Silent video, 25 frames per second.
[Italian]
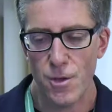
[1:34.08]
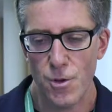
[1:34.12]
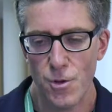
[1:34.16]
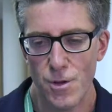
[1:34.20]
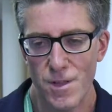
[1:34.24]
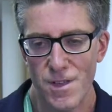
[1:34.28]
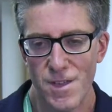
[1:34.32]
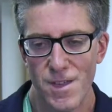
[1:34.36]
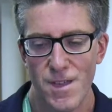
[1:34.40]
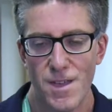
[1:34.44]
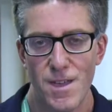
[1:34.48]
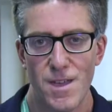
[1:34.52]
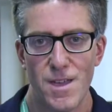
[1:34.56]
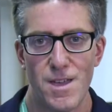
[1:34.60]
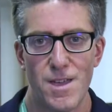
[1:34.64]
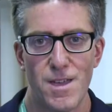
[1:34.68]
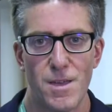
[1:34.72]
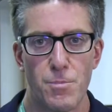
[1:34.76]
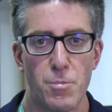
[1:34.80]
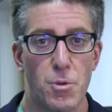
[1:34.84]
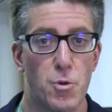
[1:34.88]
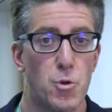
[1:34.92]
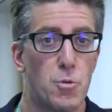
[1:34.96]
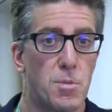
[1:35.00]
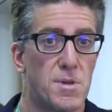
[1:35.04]
eh,
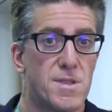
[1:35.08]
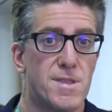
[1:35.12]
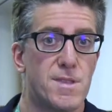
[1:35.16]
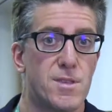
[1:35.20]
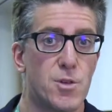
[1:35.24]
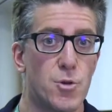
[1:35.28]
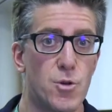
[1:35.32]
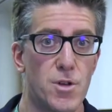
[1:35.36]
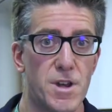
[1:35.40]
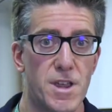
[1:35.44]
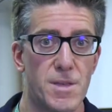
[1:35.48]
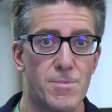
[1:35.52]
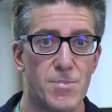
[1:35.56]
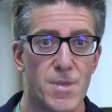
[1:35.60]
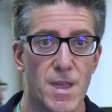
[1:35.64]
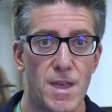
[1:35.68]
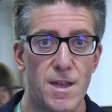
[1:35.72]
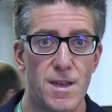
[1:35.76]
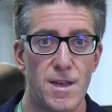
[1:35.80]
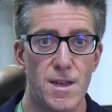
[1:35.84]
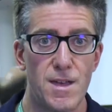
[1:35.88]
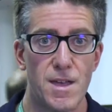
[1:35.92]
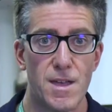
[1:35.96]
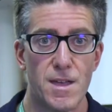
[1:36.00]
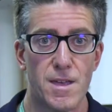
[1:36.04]
eh, preoccupazioni
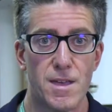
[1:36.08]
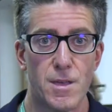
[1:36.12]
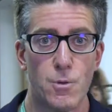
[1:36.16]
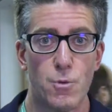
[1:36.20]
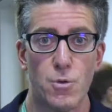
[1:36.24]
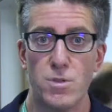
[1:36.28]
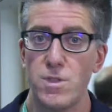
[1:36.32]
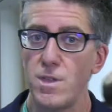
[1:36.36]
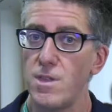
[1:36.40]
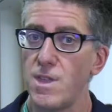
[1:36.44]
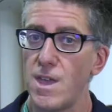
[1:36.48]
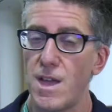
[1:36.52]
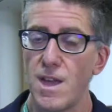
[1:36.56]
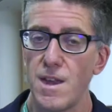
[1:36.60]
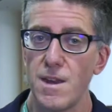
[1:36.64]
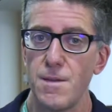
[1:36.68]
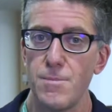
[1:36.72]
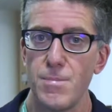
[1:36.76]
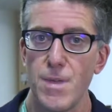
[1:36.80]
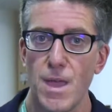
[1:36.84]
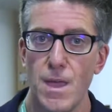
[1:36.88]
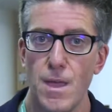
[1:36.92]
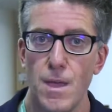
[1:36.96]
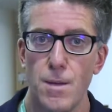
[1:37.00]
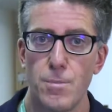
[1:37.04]
eh, quotidiane,
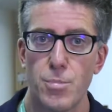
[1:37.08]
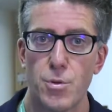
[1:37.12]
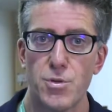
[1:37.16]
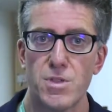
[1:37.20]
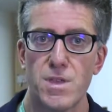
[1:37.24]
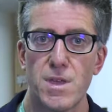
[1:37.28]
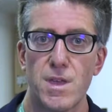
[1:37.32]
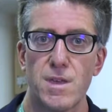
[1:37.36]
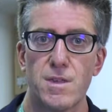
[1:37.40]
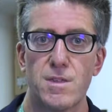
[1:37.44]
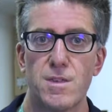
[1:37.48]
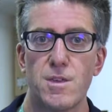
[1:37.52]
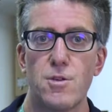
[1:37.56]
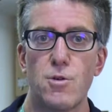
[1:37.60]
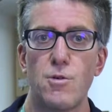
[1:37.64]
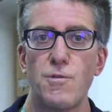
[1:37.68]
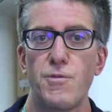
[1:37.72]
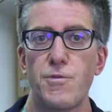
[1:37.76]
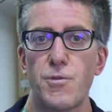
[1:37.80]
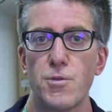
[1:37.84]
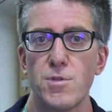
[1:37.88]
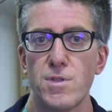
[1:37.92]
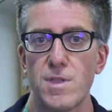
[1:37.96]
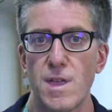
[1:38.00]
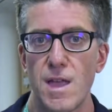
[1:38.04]
potersi
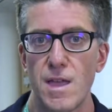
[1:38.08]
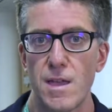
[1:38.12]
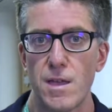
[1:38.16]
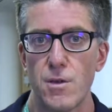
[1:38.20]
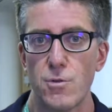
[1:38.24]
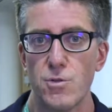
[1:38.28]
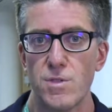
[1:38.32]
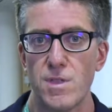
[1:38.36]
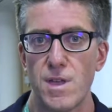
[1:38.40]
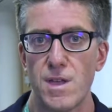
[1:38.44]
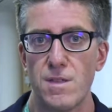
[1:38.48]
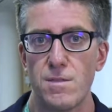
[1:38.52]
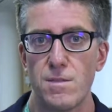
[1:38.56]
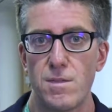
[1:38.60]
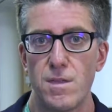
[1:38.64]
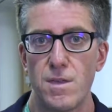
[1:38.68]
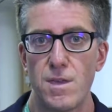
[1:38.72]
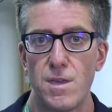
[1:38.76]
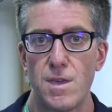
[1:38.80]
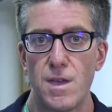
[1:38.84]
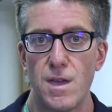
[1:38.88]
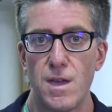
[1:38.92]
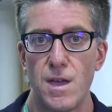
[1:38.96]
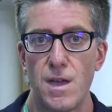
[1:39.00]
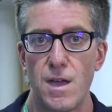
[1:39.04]
confrontare con
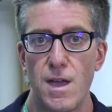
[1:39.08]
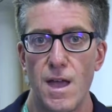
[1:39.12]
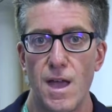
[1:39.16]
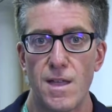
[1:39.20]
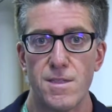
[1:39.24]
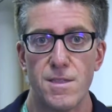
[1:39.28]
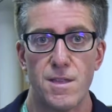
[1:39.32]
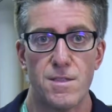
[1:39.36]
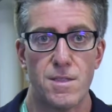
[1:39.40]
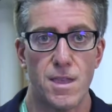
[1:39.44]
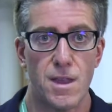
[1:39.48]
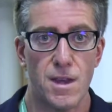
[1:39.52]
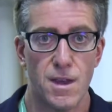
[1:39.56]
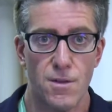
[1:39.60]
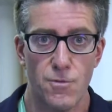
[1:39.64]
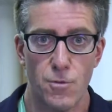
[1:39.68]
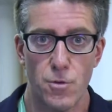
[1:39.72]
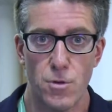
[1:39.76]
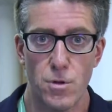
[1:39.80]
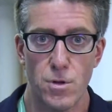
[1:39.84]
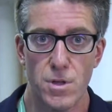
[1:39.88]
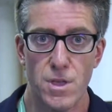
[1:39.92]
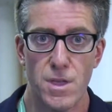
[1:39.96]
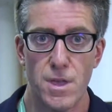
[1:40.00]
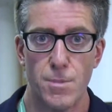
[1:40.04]
tanti eh, addetti ai
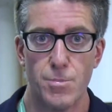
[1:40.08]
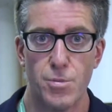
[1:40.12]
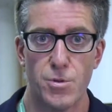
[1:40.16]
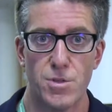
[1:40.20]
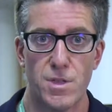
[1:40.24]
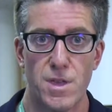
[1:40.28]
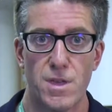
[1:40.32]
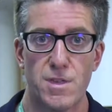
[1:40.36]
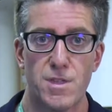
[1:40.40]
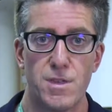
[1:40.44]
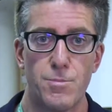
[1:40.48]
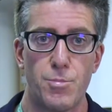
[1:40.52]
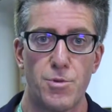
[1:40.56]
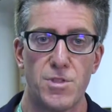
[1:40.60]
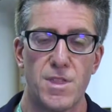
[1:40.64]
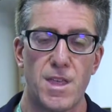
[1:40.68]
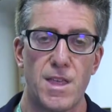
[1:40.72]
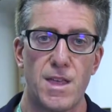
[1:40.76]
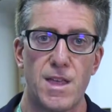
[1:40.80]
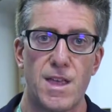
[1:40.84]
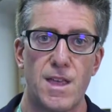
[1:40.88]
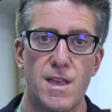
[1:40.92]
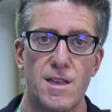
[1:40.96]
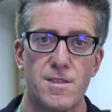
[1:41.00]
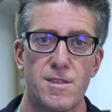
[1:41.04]
lavori e potersi
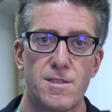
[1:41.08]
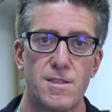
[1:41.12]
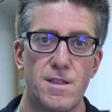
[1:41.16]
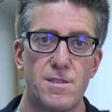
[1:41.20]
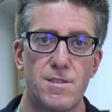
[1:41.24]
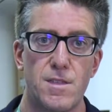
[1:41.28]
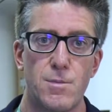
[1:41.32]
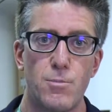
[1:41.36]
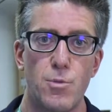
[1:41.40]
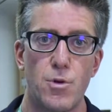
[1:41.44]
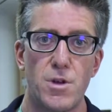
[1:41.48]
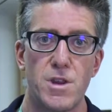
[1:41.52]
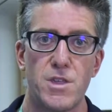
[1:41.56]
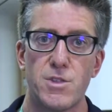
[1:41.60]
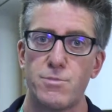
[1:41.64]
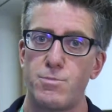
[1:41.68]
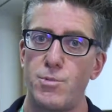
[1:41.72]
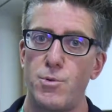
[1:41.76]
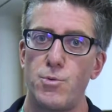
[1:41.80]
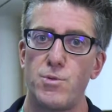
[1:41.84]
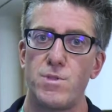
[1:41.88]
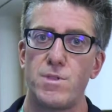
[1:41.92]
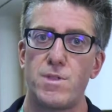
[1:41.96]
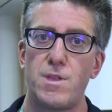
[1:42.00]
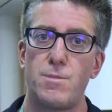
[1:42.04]
portare a casa tanti buoni
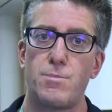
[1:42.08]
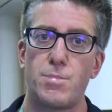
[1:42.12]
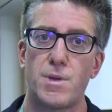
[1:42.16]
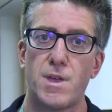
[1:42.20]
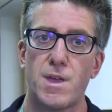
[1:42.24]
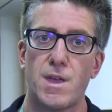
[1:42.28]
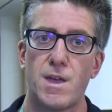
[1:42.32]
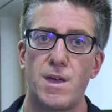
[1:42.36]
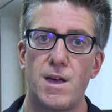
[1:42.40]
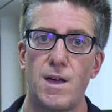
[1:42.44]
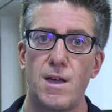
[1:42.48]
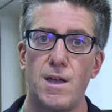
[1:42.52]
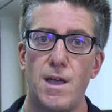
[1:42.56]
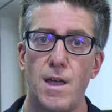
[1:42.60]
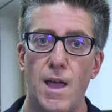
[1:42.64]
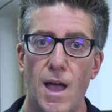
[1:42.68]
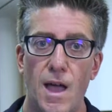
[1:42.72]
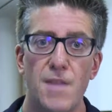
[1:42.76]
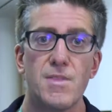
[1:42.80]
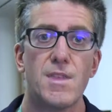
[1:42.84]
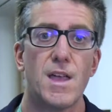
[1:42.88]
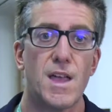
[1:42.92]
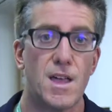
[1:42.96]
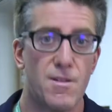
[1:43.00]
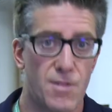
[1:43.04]
spunti per eh,
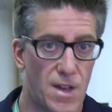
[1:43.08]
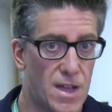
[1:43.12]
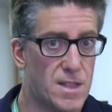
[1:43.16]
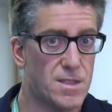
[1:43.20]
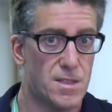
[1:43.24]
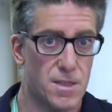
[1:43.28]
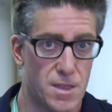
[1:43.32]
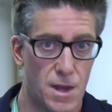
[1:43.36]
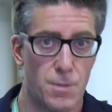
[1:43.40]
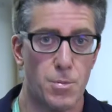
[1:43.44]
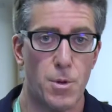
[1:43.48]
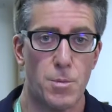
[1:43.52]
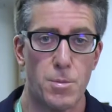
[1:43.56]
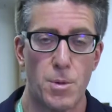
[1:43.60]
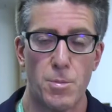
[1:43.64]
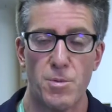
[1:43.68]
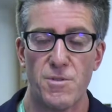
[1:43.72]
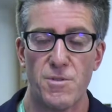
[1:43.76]
andare avanti nella propria